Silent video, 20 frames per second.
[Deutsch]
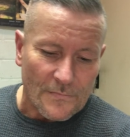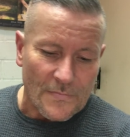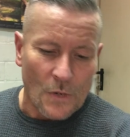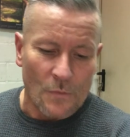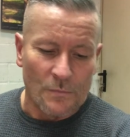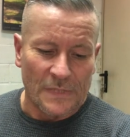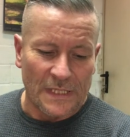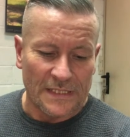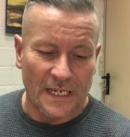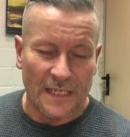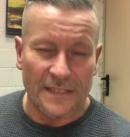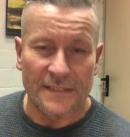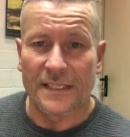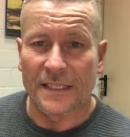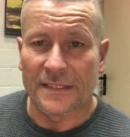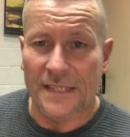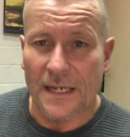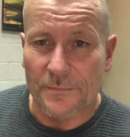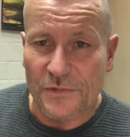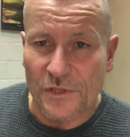um das Ganze
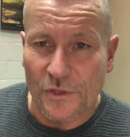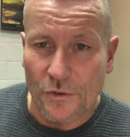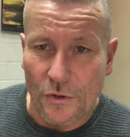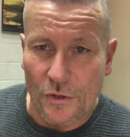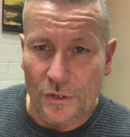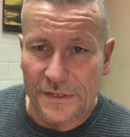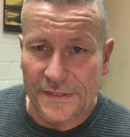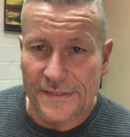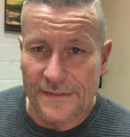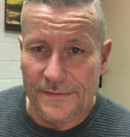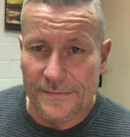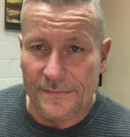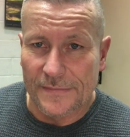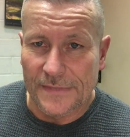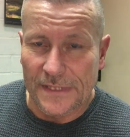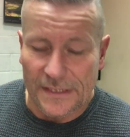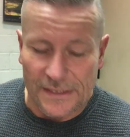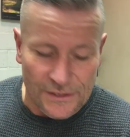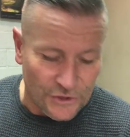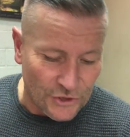jetzt
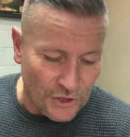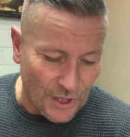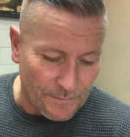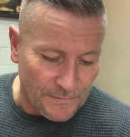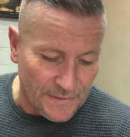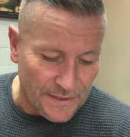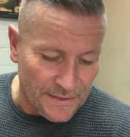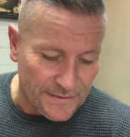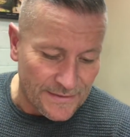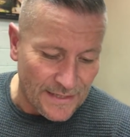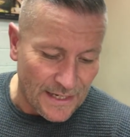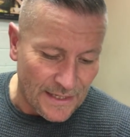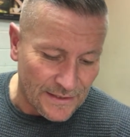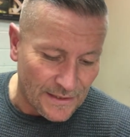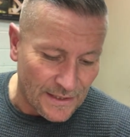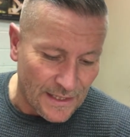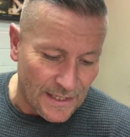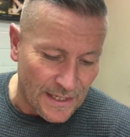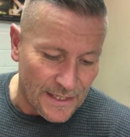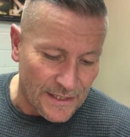abzukürzen, ich habe die Sachen
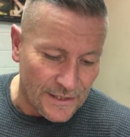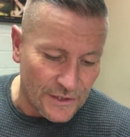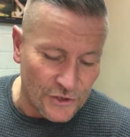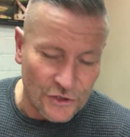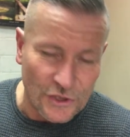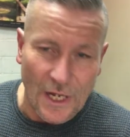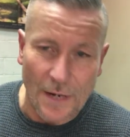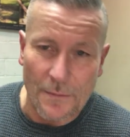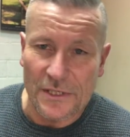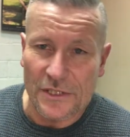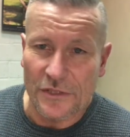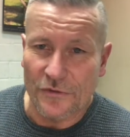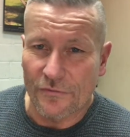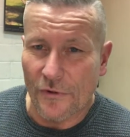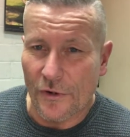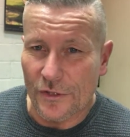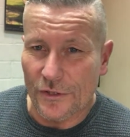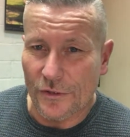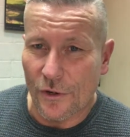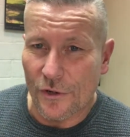gereinigt, aber ich
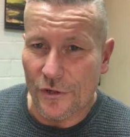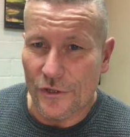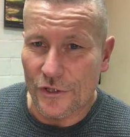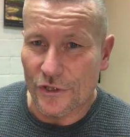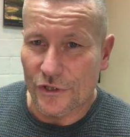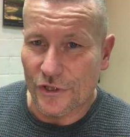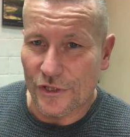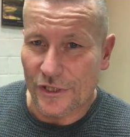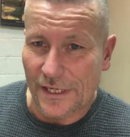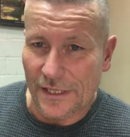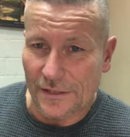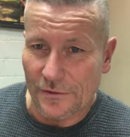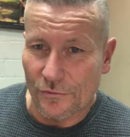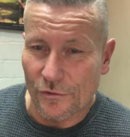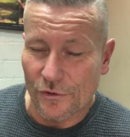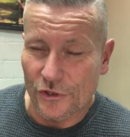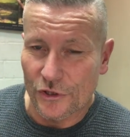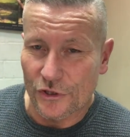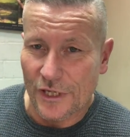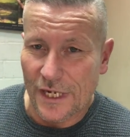wollte euch
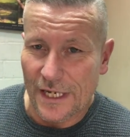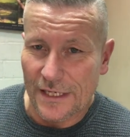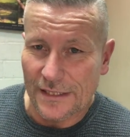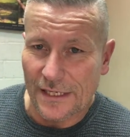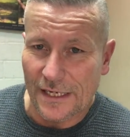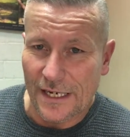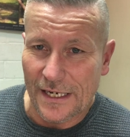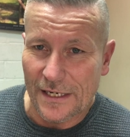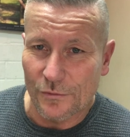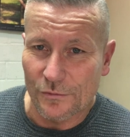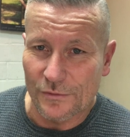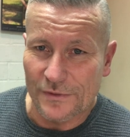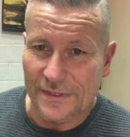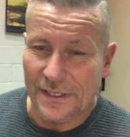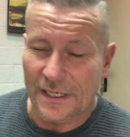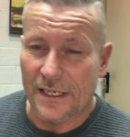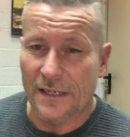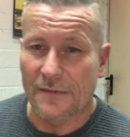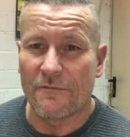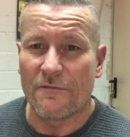natürlich nach der Reinigung
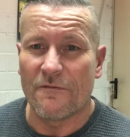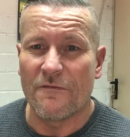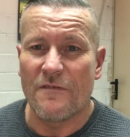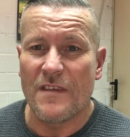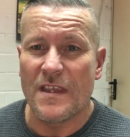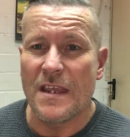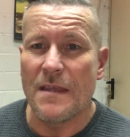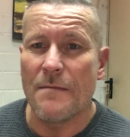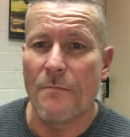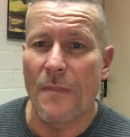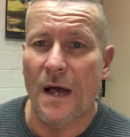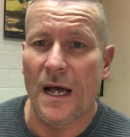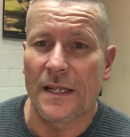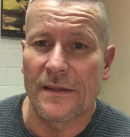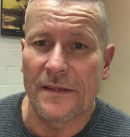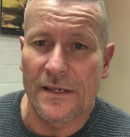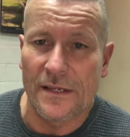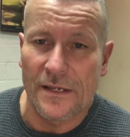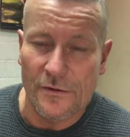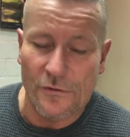zeigen, wie
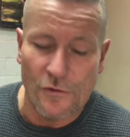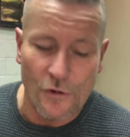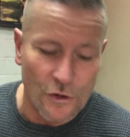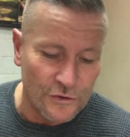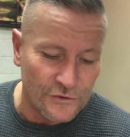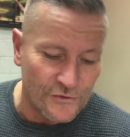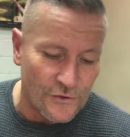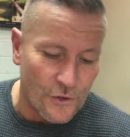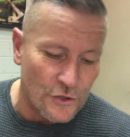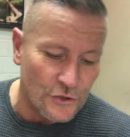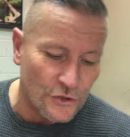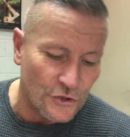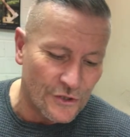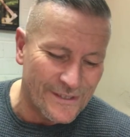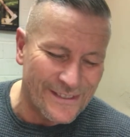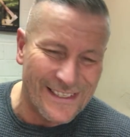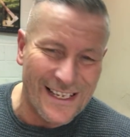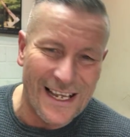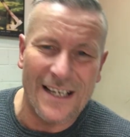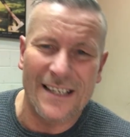man noch solche
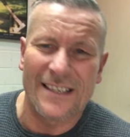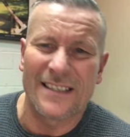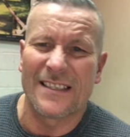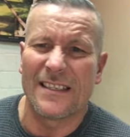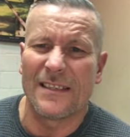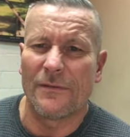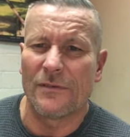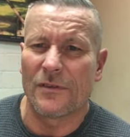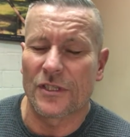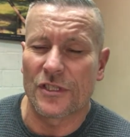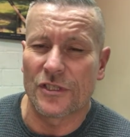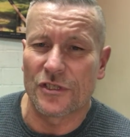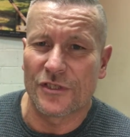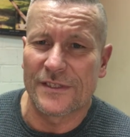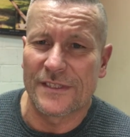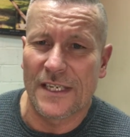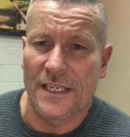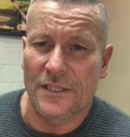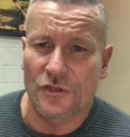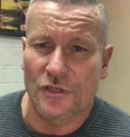Sachen, die wirklich
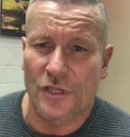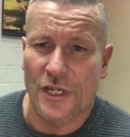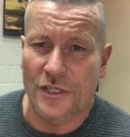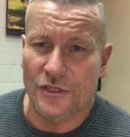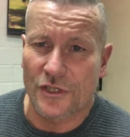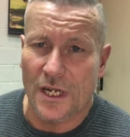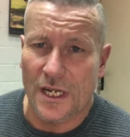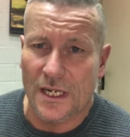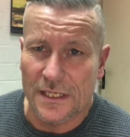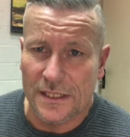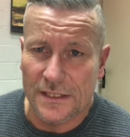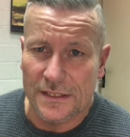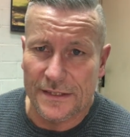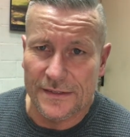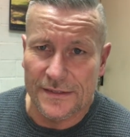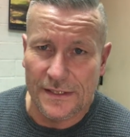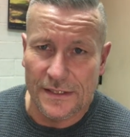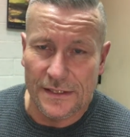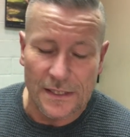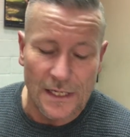sehr schlecht erhalten
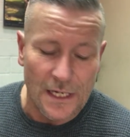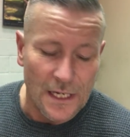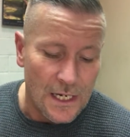sind,